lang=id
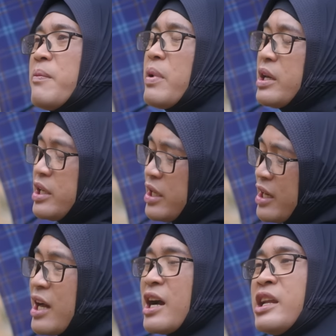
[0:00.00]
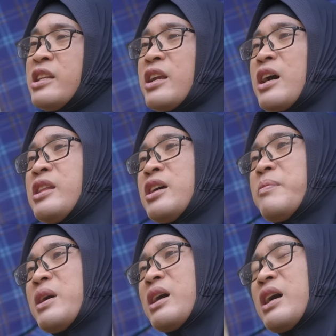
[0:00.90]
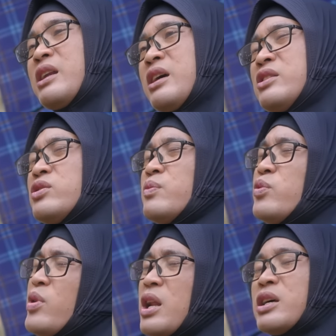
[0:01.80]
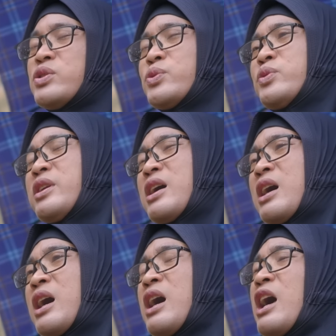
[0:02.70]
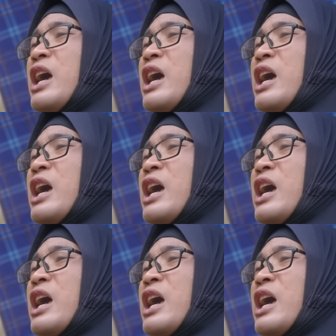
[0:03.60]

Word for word: bagian antar-antar makanan, semua lah sudah.